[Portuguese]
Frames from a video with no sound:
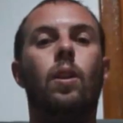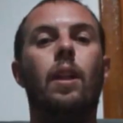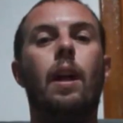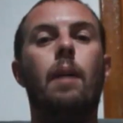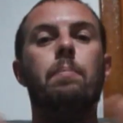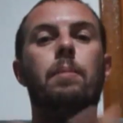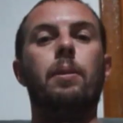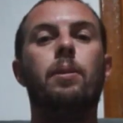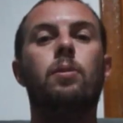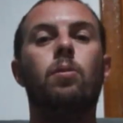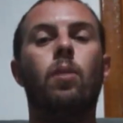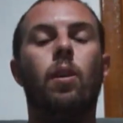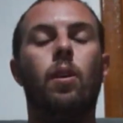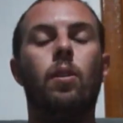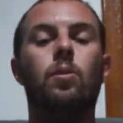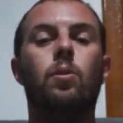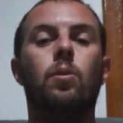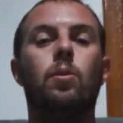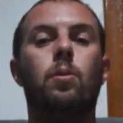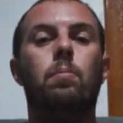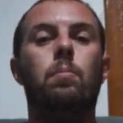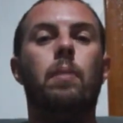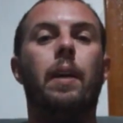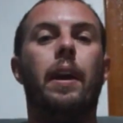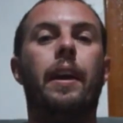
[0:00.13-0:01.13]
Olá pessoal,
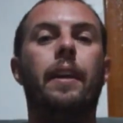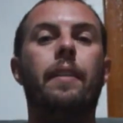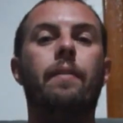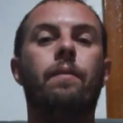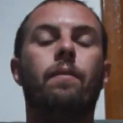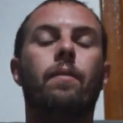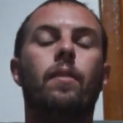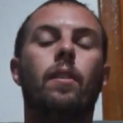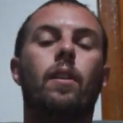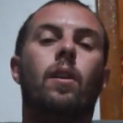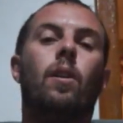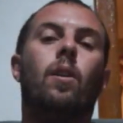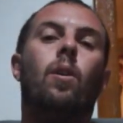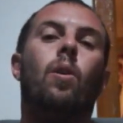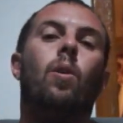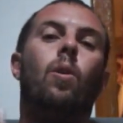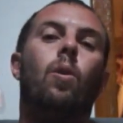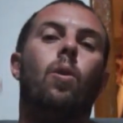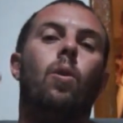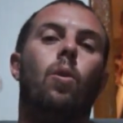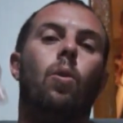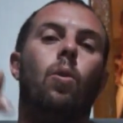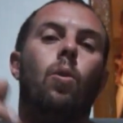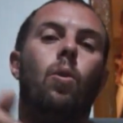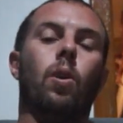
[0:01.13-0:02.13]
tudo bem?
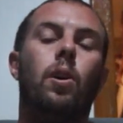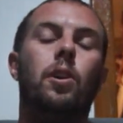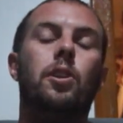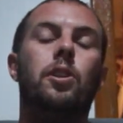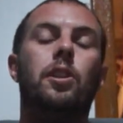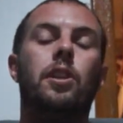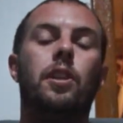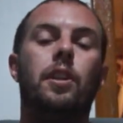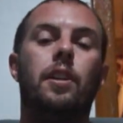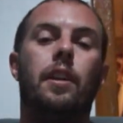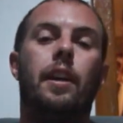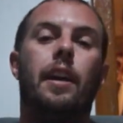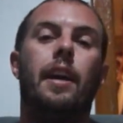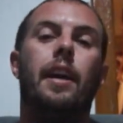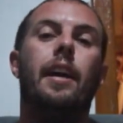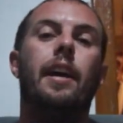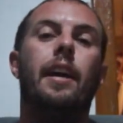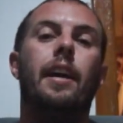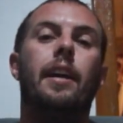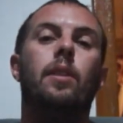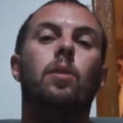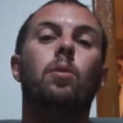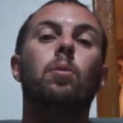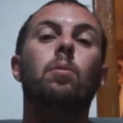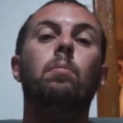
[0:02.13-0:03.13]
Hoje
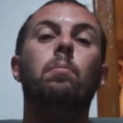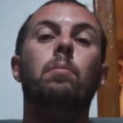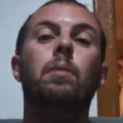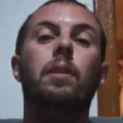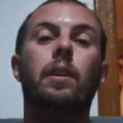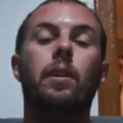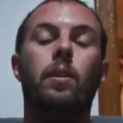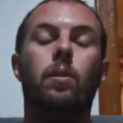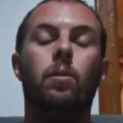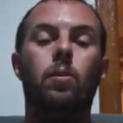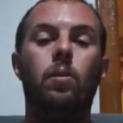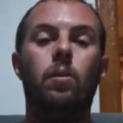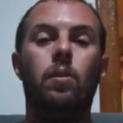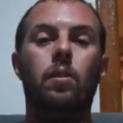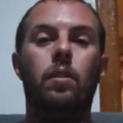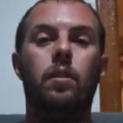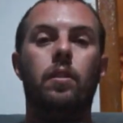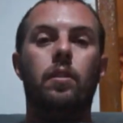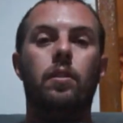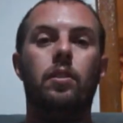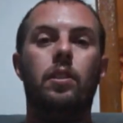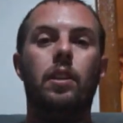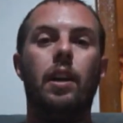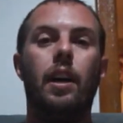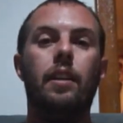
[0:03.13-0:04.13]
é domingo,
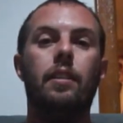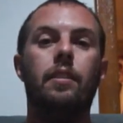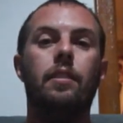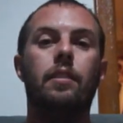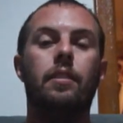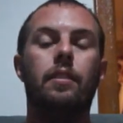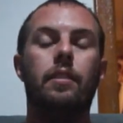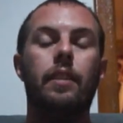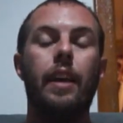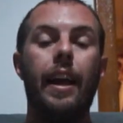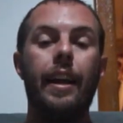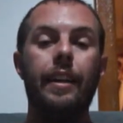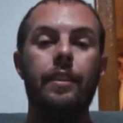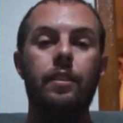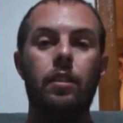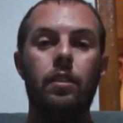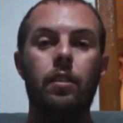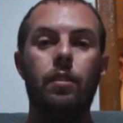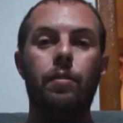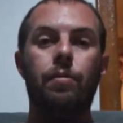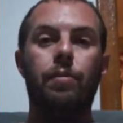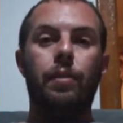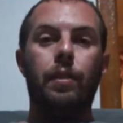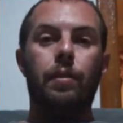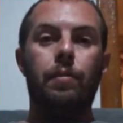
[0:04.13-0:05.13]
dia 7
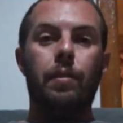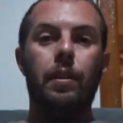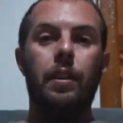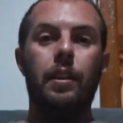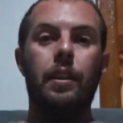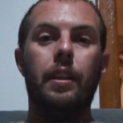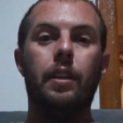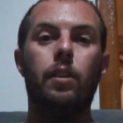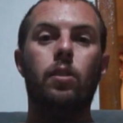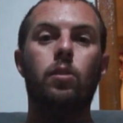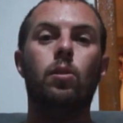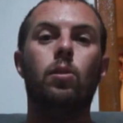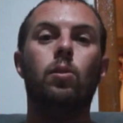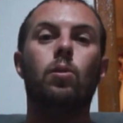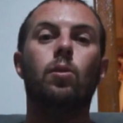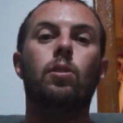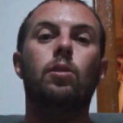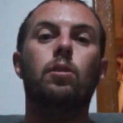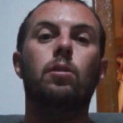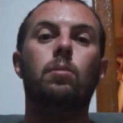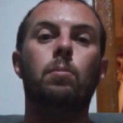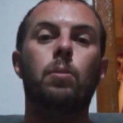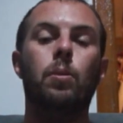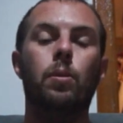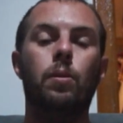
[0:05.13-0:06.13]
de fevereiro de
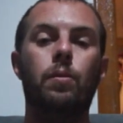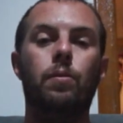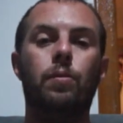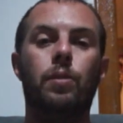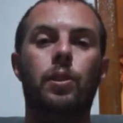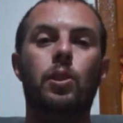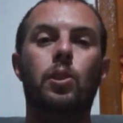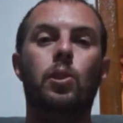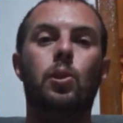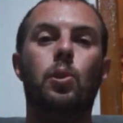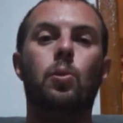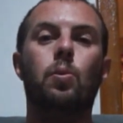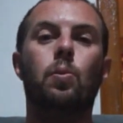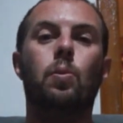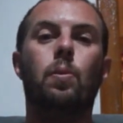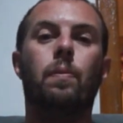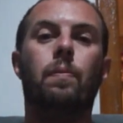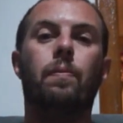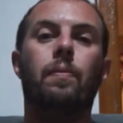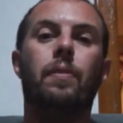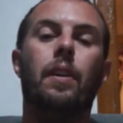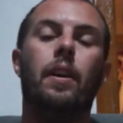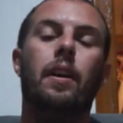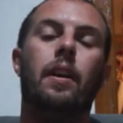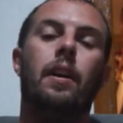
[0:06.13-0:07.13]
2021.
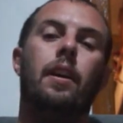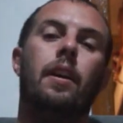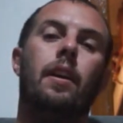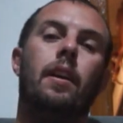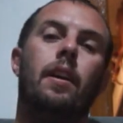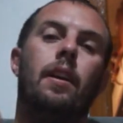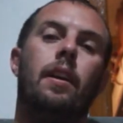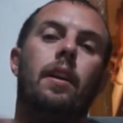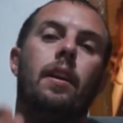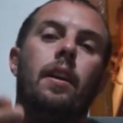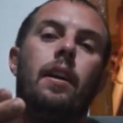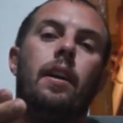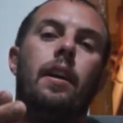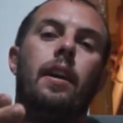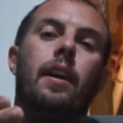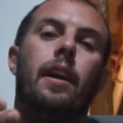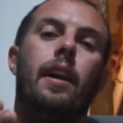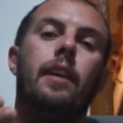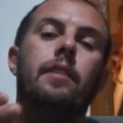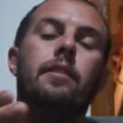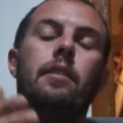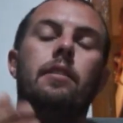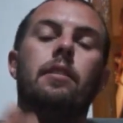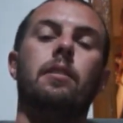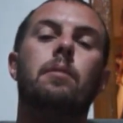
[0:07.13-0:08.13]

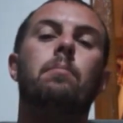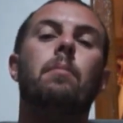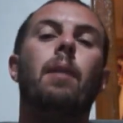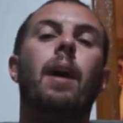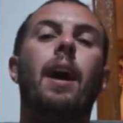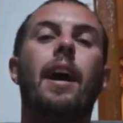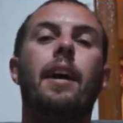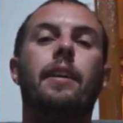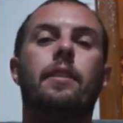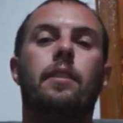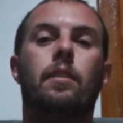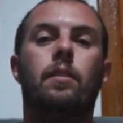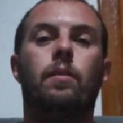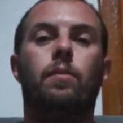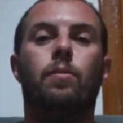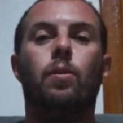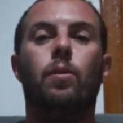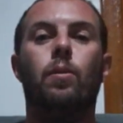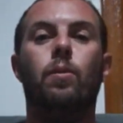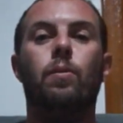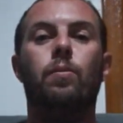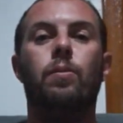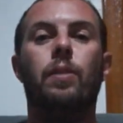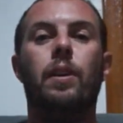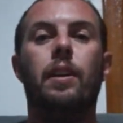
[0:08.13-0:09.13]
Essas imagens
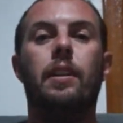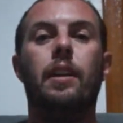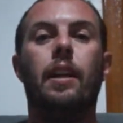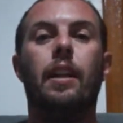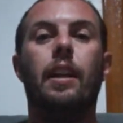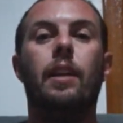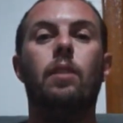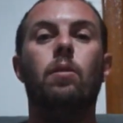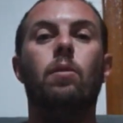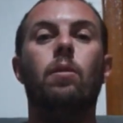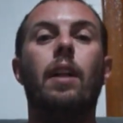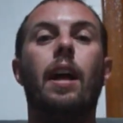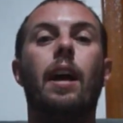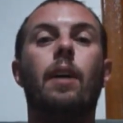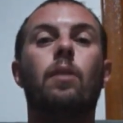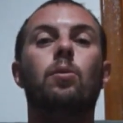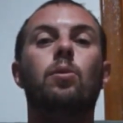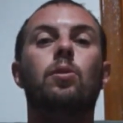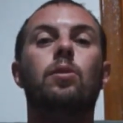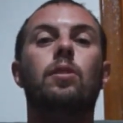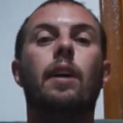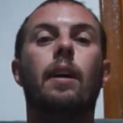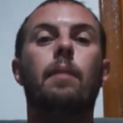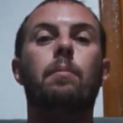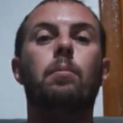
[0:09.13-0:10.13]
foram feitas lá no
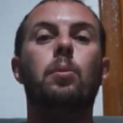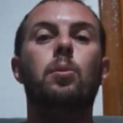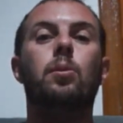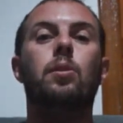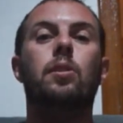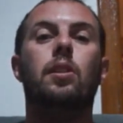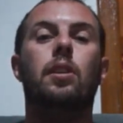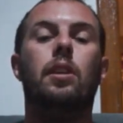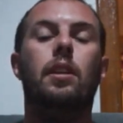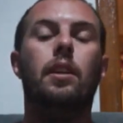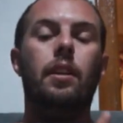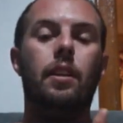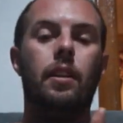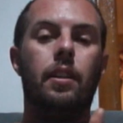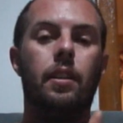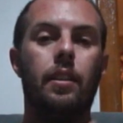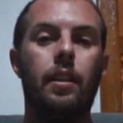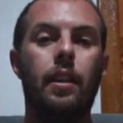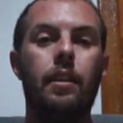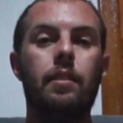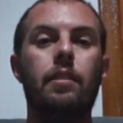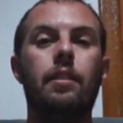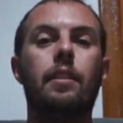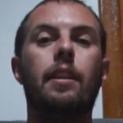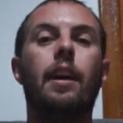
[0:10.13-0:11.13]
Lago Jabuti,
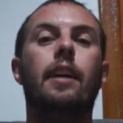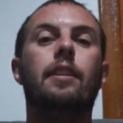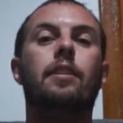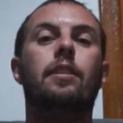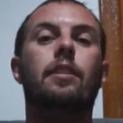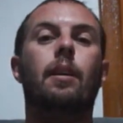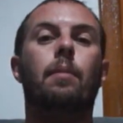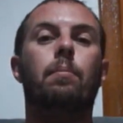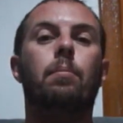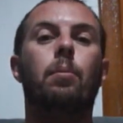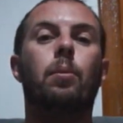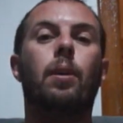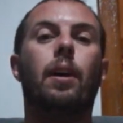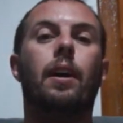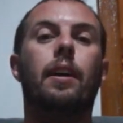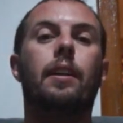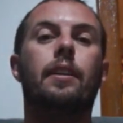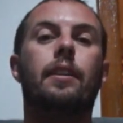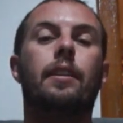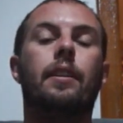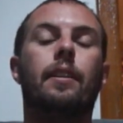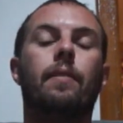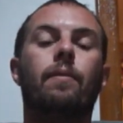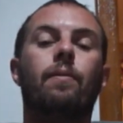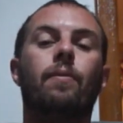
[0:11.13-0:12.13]
na cidade de
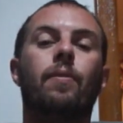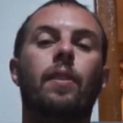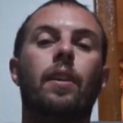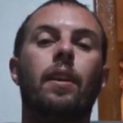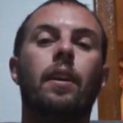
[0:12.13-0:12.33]
Apucarana.